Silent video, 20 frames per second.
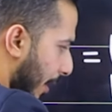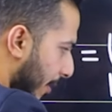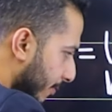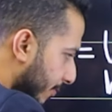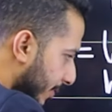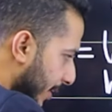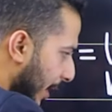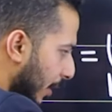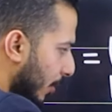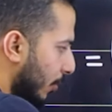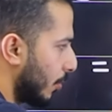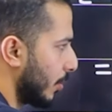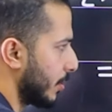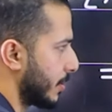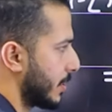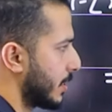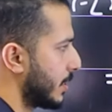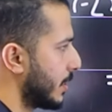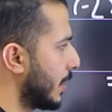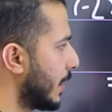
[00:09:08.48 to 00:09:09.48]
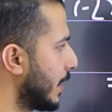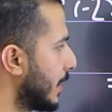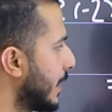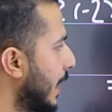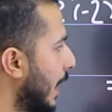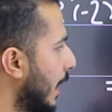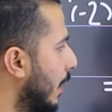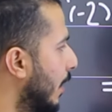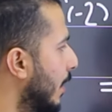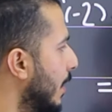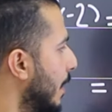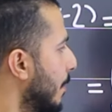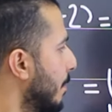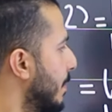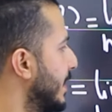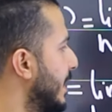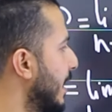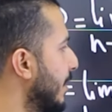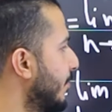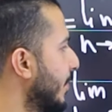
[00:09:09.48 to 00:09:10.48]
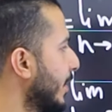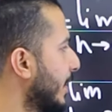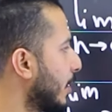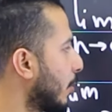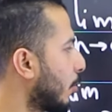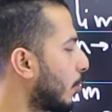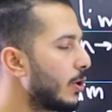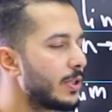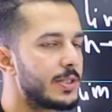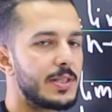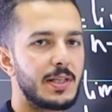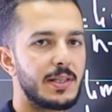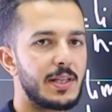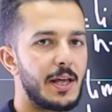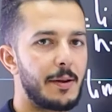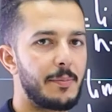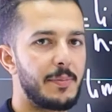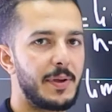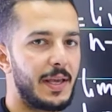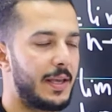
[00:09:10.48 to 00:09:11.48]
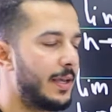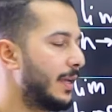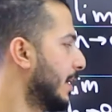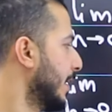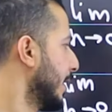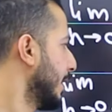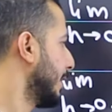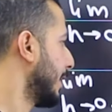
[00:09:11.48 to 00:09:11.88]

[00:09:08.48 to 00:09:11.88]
افتح قوس يلا بدي افك القوس التربيعي